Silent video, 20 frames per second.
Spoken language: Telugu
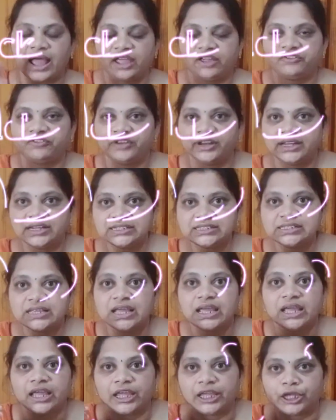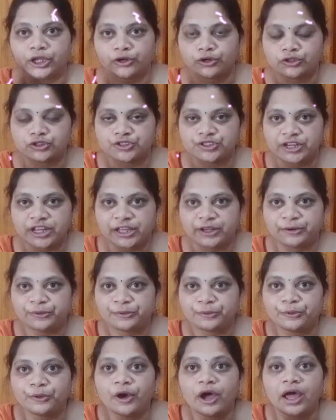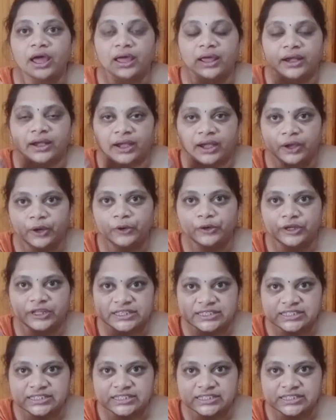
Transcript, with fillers: హాయ్ ఫ్రెండ్స్ ఈరోజు నేను రెండు